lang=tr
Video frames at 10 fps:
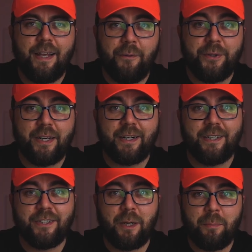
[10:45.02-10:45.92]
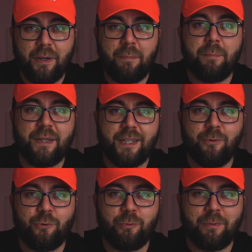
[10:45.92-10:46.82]
Evet arkadaşlar baya bir
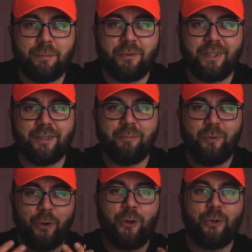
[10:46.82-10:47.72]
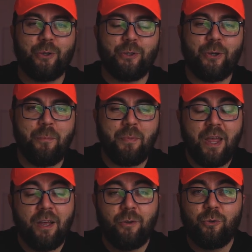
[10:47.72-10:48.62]
bitkin durumdayım sanırım öyle görünüyor.
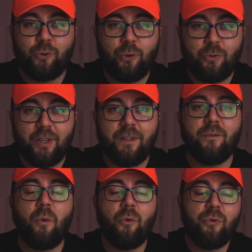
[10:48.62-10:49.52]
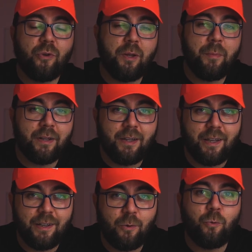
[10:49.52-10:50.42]
3-4 saat oyun
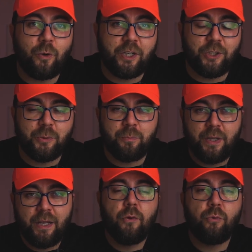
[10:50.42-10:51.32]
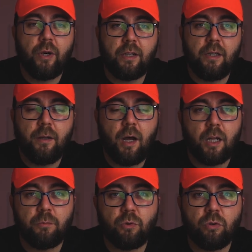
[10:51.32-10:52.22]
yüklemekle uğraştım. Sürekli
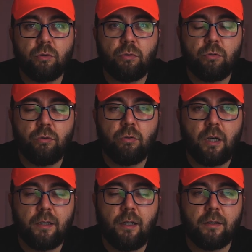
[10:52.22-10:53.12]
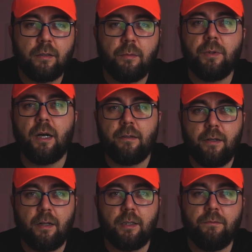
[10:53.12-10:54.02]
64 kodu adı altında bir
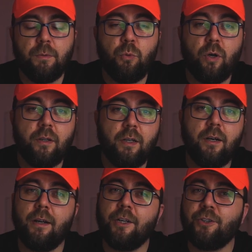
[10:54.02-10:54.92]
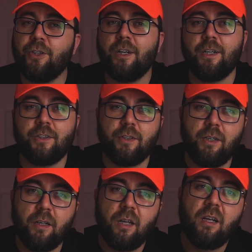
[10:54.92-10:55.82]
hata aldım ve bu hatayı araştıra
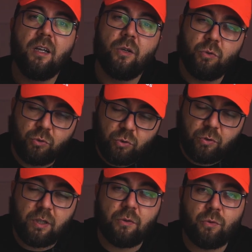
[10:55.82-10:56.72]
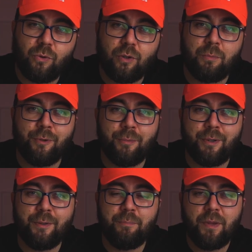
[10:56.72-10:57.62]
araştıra 3-4 saat sonunda
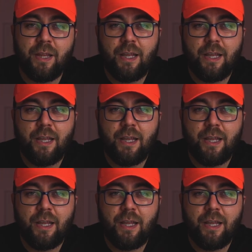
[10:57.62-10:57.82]
bulabildim.